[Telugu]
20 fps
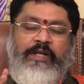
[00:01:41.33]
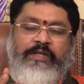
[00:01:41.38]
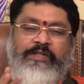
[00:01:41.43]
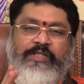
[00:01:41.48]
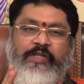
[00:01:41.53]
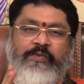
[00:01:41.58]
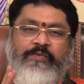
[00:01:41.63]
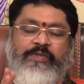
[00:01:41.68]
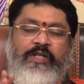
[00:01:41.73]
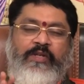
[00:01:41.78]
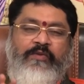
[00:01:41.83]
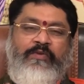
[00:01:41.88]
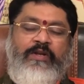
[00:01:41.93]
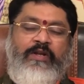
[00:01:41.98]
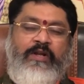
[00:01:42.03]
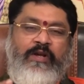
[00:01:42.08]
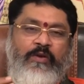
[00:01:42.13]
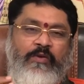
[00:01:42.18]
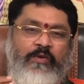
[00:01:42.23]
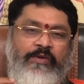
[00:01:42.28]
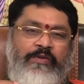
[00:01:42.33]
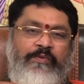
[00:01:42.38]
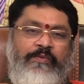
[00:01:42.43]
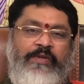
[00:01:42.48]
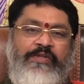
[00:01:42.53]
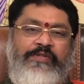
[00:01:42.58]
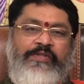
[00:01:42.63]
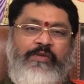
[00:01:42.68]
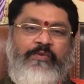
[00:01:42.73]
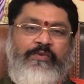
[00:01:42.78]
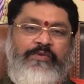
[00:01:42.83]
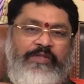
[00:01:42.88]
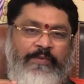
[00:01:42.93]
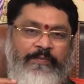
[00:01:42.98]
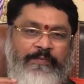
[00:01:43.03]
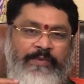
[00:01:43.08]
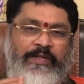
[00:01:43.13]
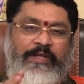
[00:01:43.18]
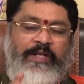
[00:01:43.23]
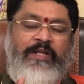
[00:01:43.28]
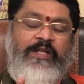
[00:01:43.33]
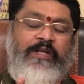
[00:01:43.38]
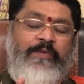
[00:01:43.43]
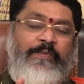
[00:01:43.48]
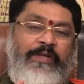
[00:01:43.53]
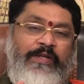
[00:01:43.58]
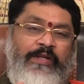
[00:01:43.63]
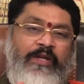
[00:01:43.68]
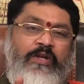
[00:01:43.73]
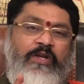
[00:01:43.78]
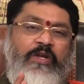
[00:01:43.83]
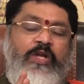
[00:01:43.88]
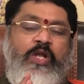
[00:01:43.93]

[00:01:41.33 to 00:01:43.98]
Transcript: అష్టం శని వలన ఆరోగ్యం రీత్యా కొంచెం ఇబ్బంది కలిగినప్పటికీ